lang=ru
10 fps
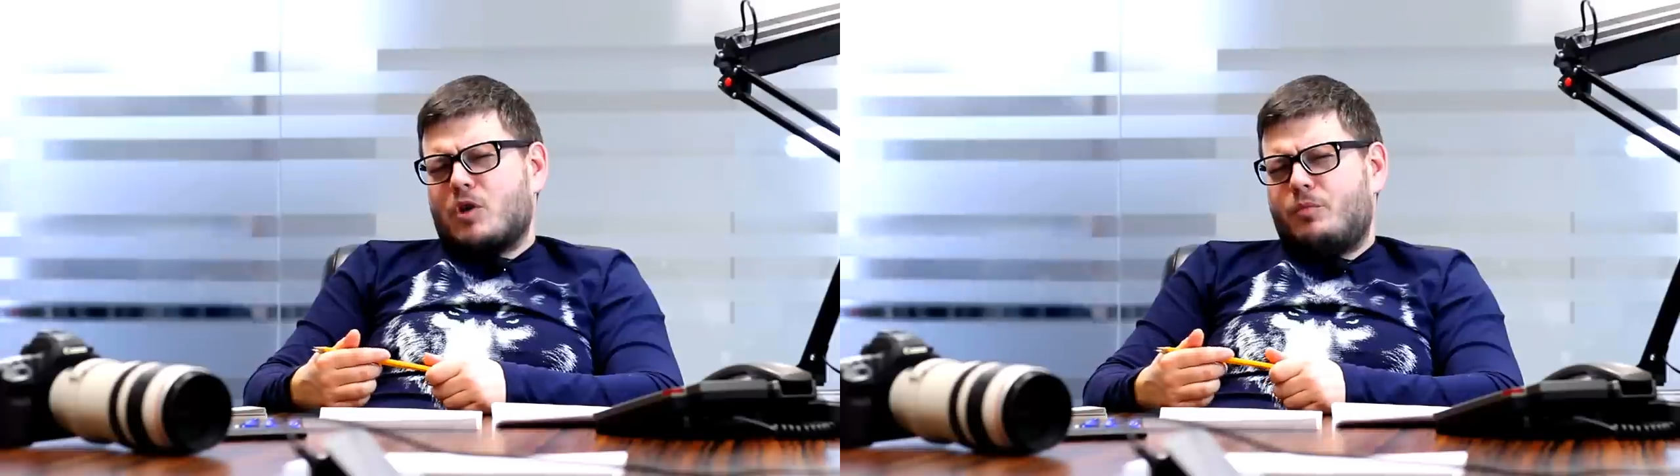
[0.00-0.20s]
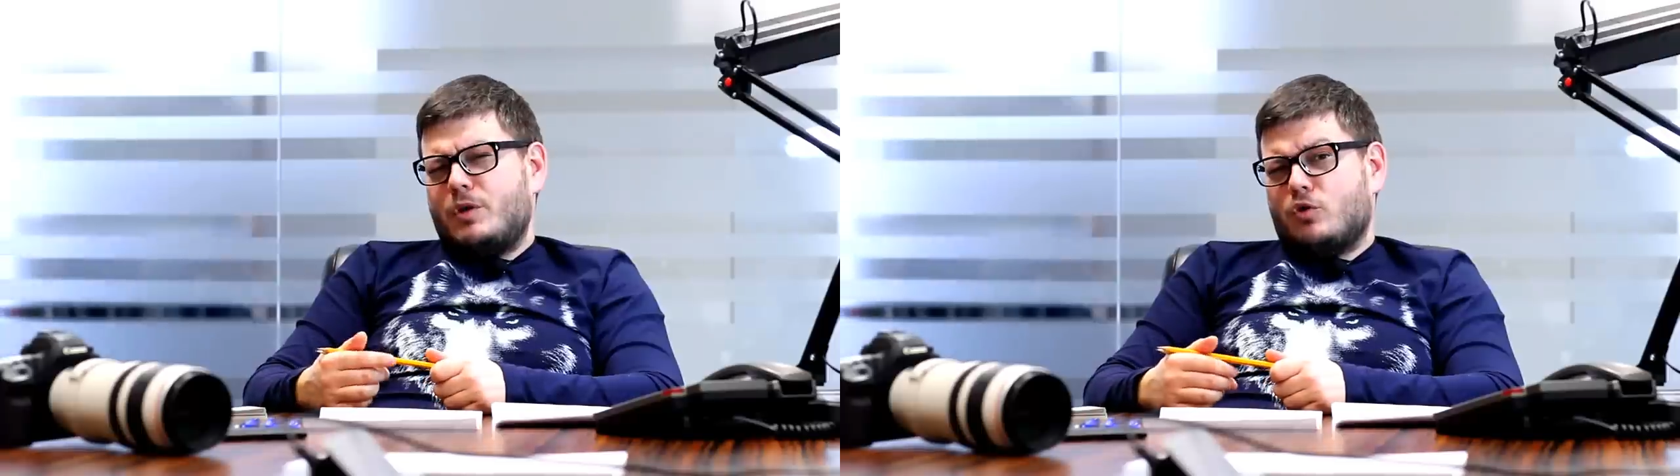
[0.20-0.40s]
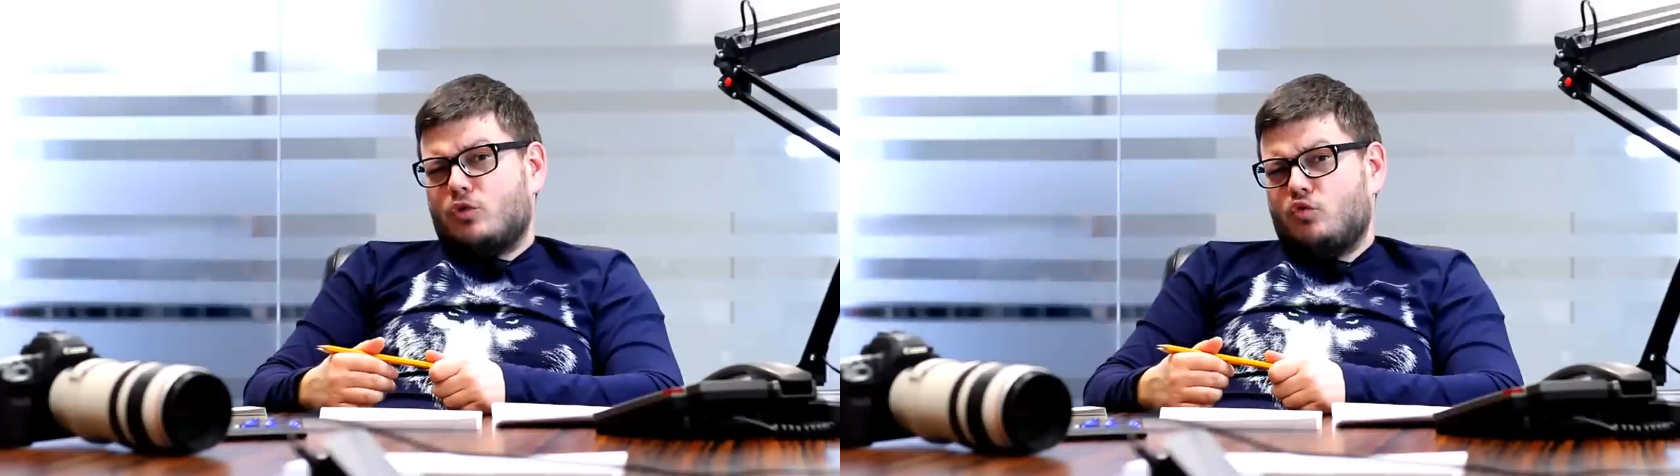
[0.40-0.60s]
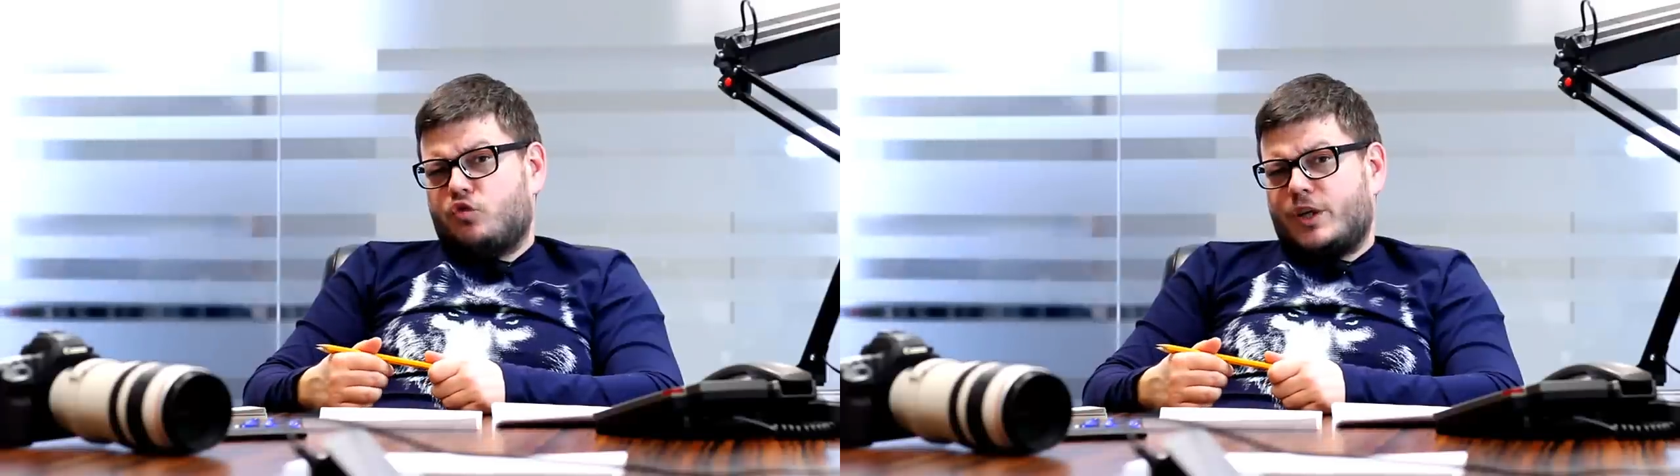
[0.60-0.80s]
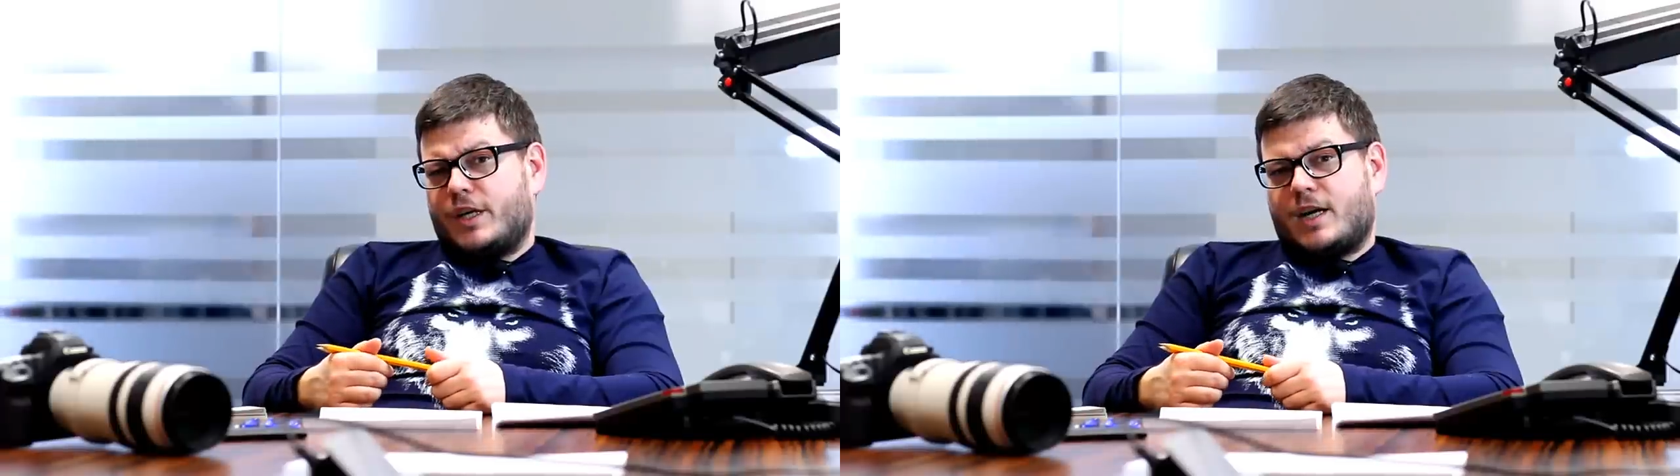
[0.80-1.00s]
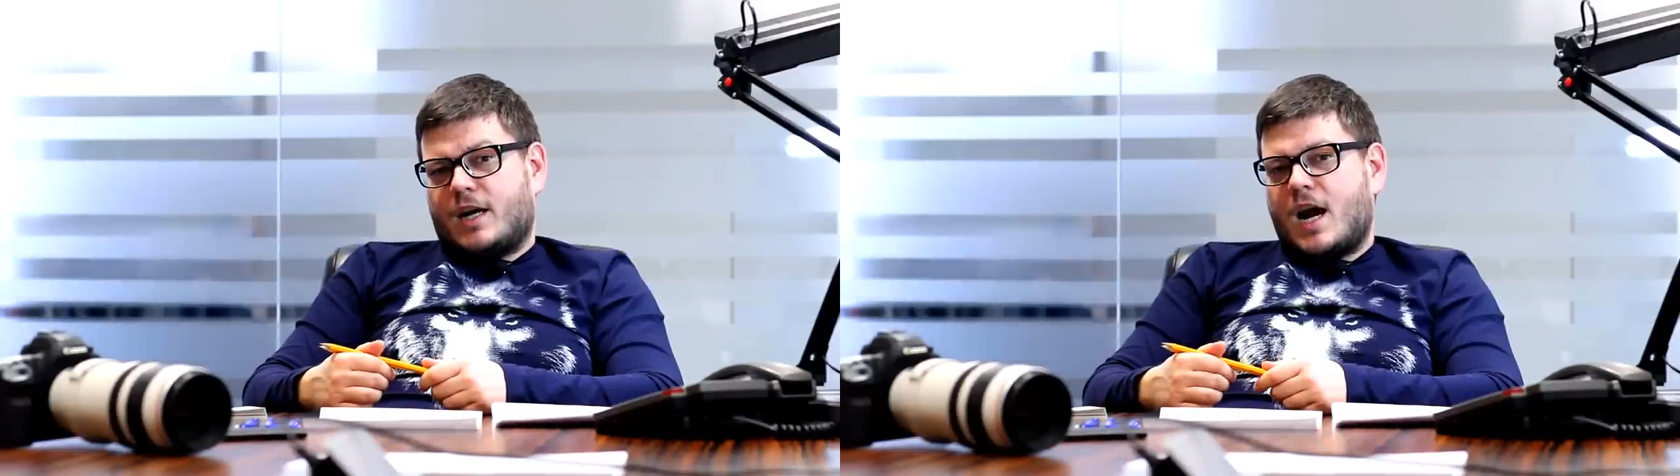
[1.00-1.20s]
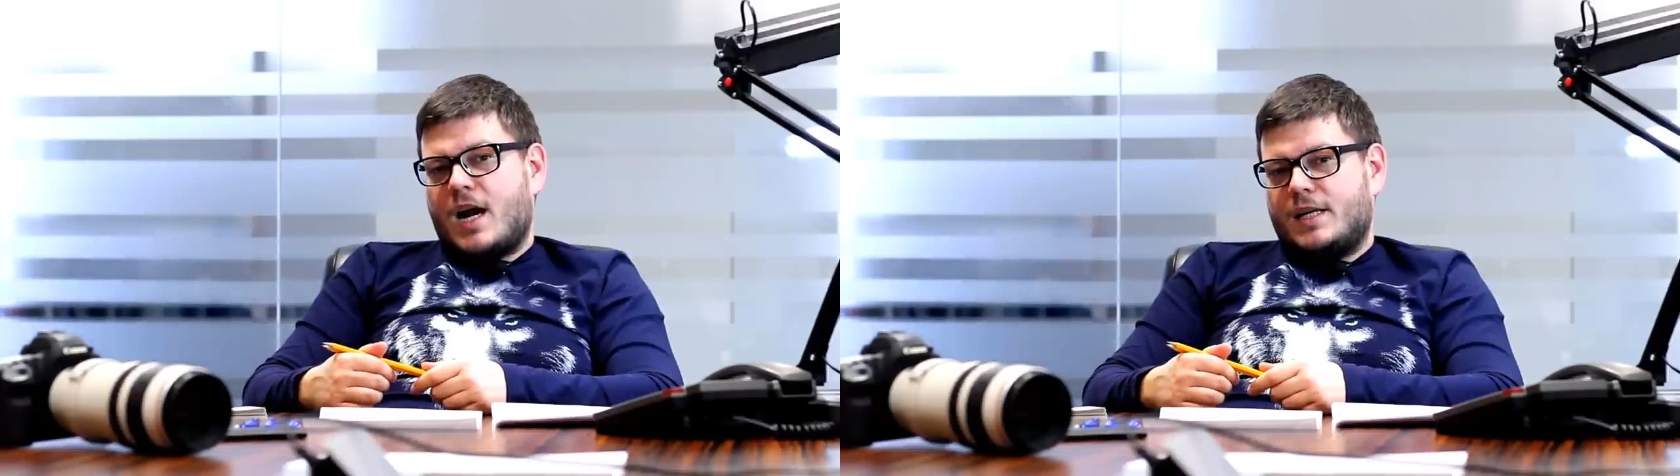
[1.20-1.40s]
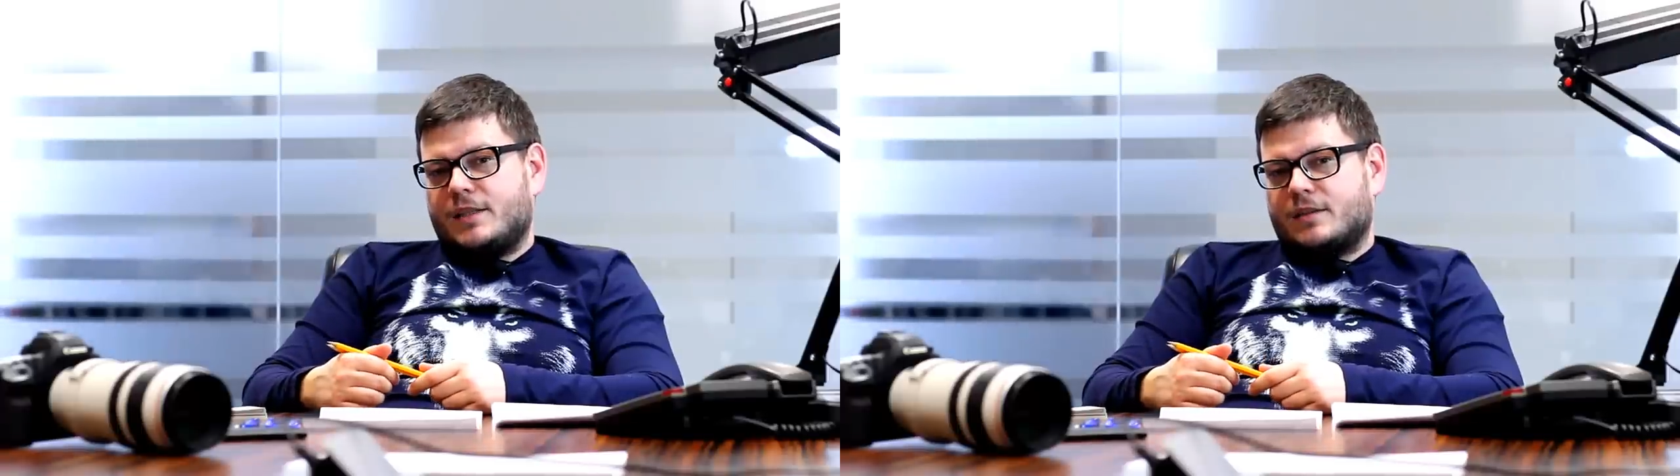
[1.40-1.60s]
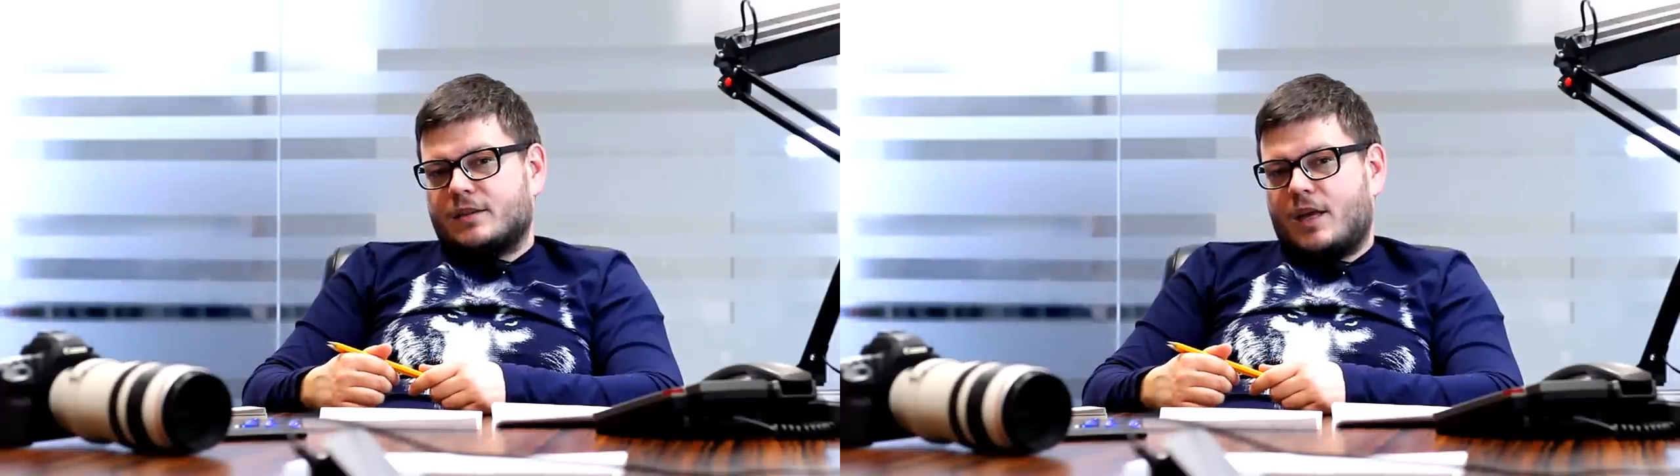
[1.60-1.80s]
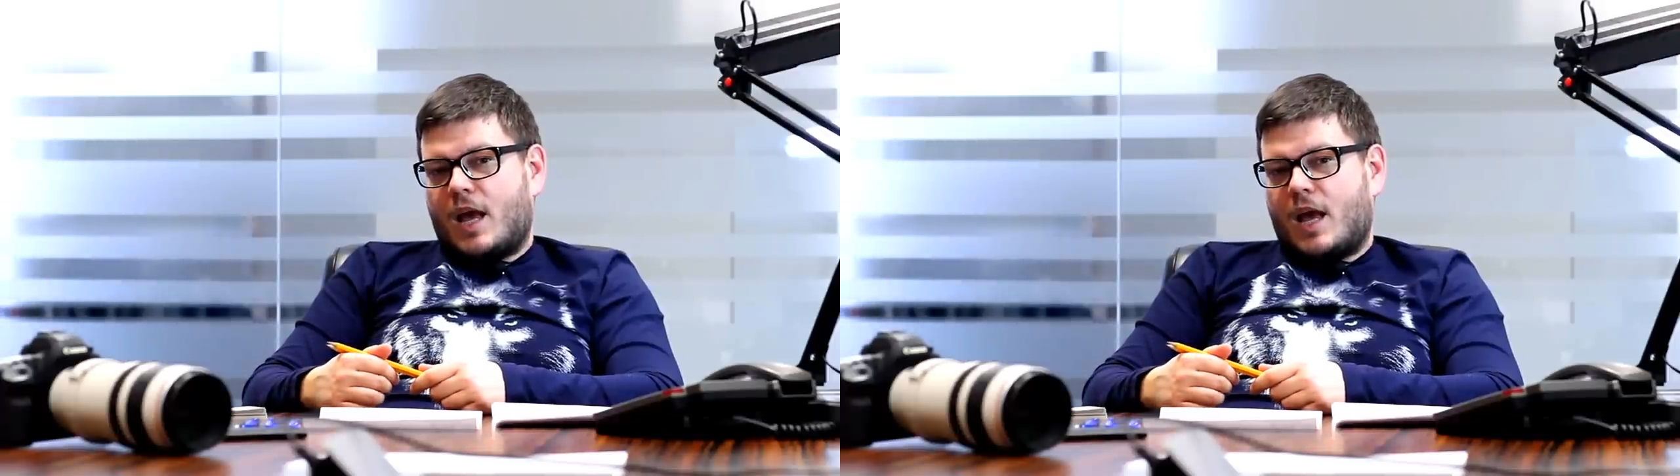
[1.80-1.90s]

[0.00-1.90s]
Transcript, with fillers: примкнувшие к коалиции,